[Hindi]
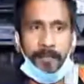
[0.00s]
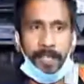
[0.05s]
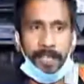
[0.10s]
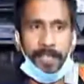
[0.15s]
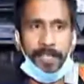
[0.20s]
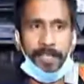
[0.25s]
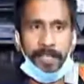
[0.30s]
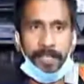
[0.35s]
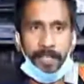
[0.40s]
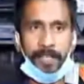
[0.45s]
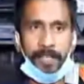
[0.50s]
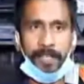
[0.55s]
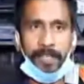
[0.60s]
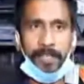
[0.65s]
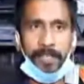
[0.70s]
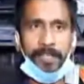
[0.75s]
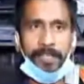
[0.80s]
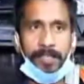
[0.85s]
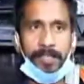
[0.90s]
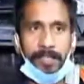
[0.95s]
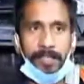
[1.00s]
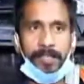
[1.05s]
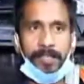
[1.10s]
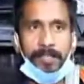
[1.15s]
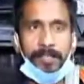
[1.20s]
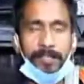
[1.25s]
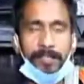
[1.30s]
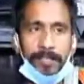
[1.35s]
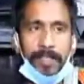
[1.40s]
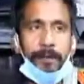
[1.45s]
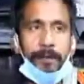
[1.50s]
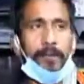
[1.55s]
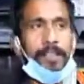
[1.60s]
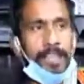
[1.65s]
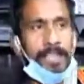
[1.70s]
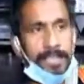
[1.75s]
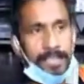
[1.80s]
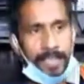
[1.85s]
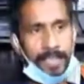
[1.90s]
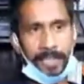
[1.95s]
कि मैं
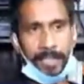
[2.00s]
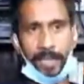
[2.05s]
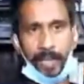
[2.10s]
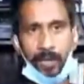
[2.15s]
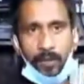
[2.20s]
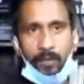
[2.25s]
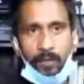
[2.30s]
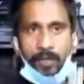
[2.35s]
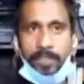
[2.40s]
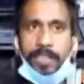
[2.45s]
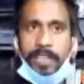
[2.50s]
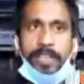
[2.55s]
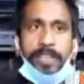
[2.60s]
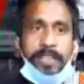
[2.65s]
सिर्फ यही कह रहा